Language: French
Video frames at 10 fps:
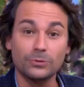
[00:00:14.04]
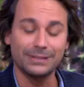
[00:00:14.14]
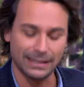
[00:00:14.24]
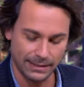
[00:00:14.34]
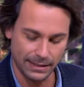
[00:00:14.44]

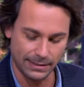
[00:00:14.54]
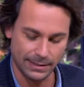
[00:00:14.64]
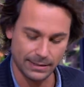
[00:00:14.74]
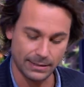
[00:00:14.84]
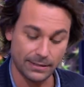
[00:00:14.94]
taquet.
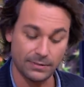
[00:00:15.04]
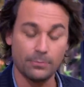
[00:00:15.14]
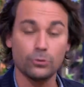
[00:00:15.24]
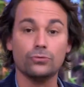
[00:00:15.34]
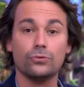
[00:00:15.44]
C'est
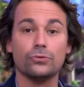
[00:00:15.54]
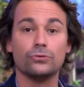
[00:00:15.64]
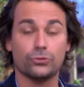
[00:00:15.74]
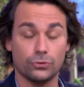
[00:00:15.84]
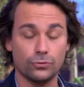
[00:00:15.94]
évidemment
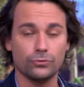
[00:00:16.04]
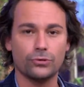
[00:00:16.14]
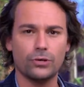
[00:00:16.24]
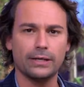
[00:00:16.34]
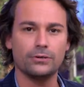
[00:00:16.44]
nos, ce sont nos
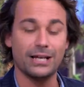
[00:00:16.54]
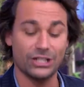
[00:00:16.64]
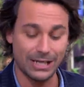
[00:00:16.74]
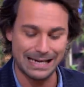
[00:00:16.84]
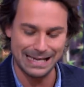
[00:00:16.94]
collègues de la
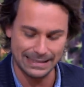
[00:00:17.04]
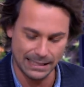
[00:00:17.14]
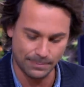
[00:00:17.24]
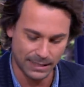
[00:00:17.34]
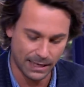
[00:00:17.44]
chaîne
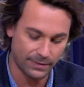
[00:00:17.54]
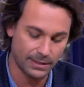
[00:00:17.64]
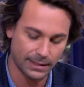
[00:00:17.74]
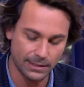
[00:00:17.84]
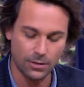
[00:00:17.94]
L'équipe qui avaient
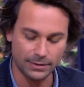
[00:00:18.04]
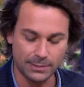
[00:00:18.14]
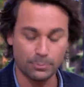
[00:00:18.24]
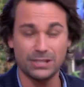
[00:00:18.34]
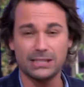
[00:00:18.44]
dégainé leur
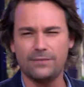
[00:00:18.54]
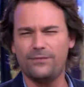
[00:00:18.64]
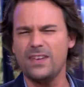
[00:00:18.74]
dispositif